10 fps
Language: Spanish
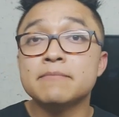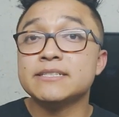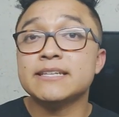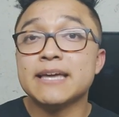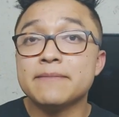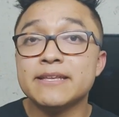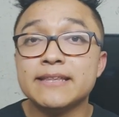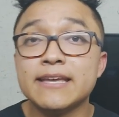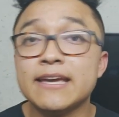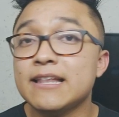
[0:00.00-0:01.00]

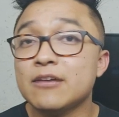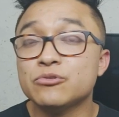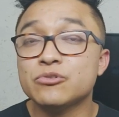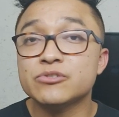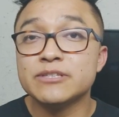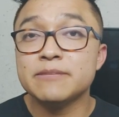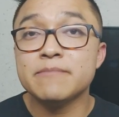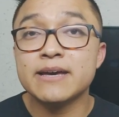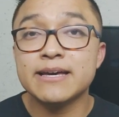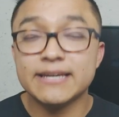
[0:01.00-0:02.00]
Básicamente la
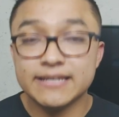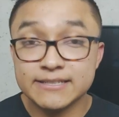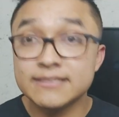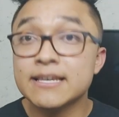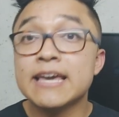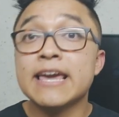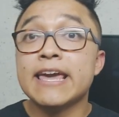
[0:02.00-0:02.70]
autoestima es